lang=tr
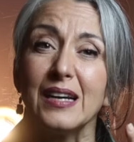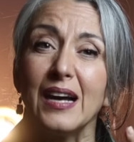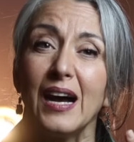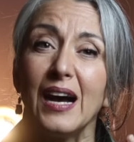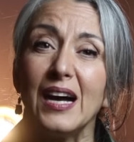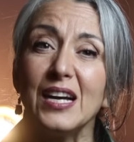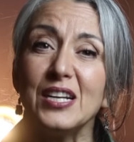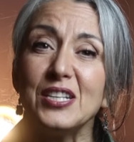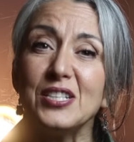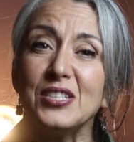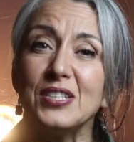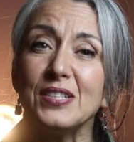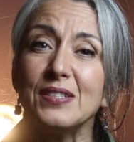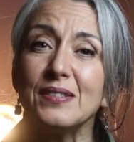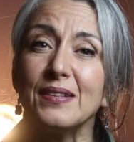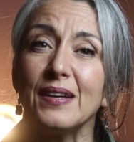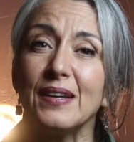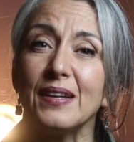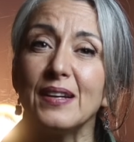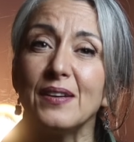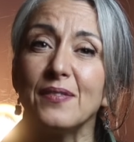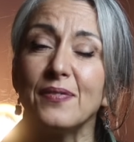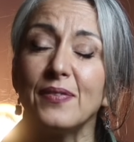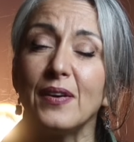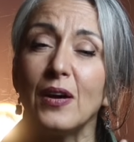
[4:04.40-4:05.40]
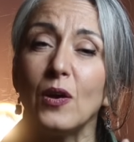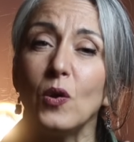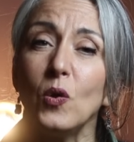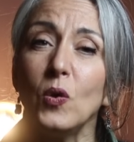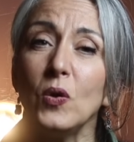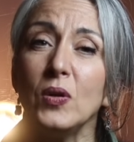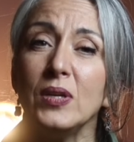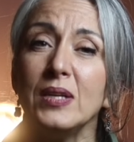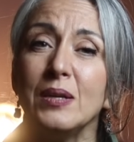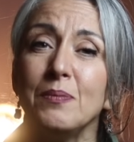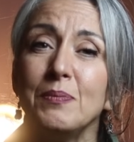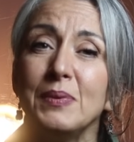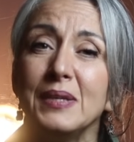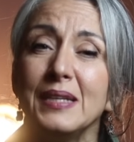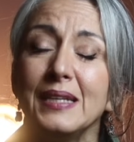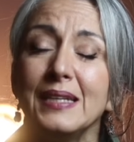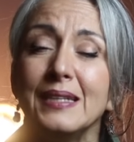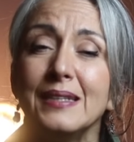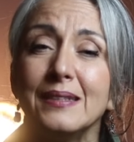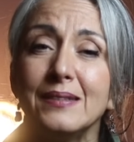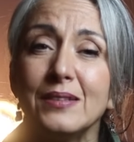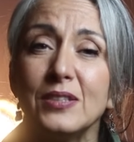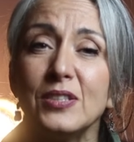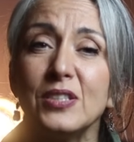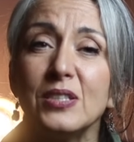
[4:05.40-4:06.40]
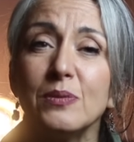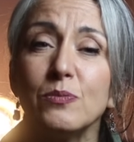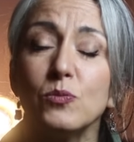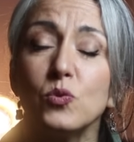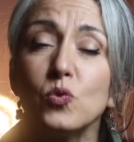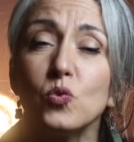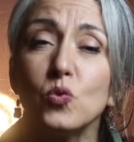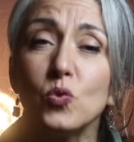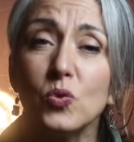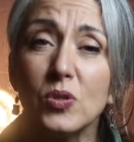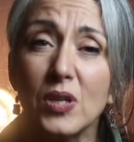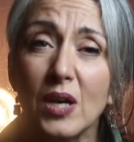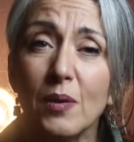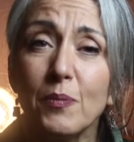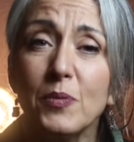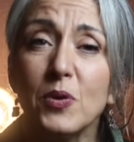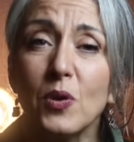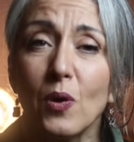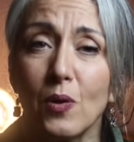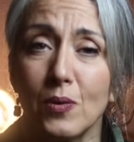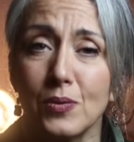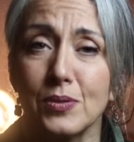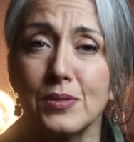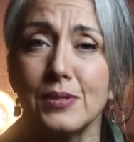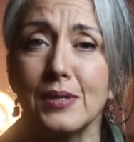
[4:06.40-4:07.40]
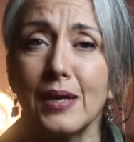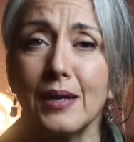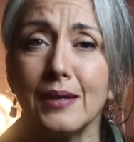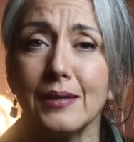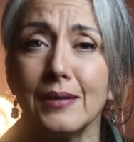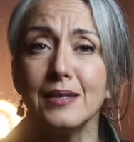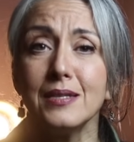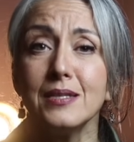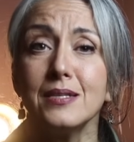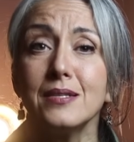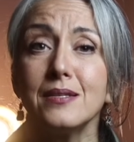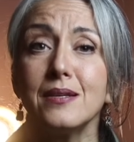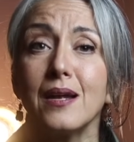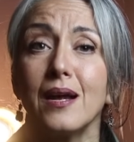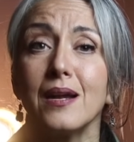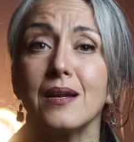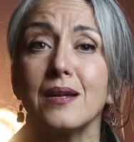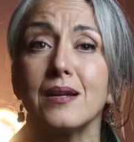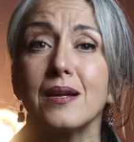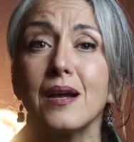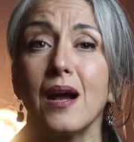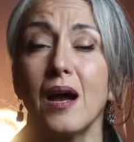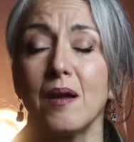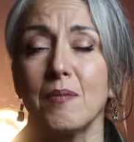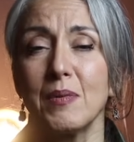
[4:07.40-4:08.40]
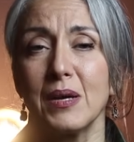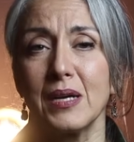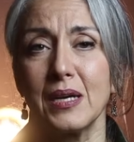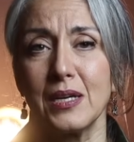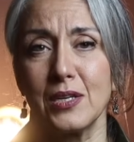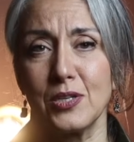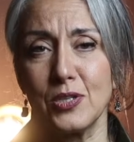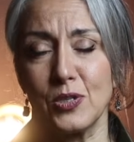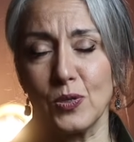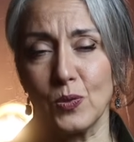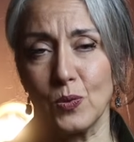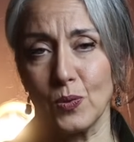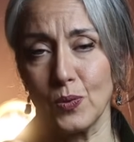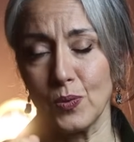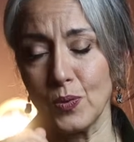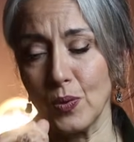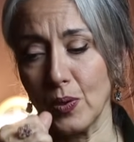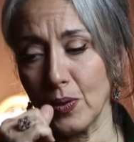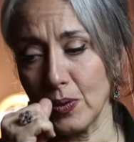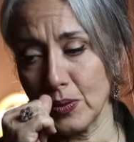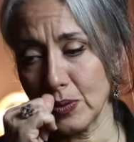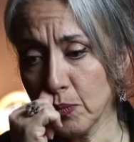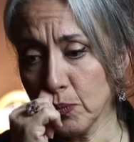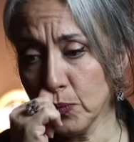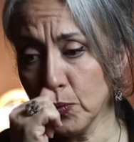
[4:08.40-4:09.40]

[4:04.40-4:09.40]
karşı tarafa öyle bir iletişim biçim sunamıyorsak işler karma karışık oluyor.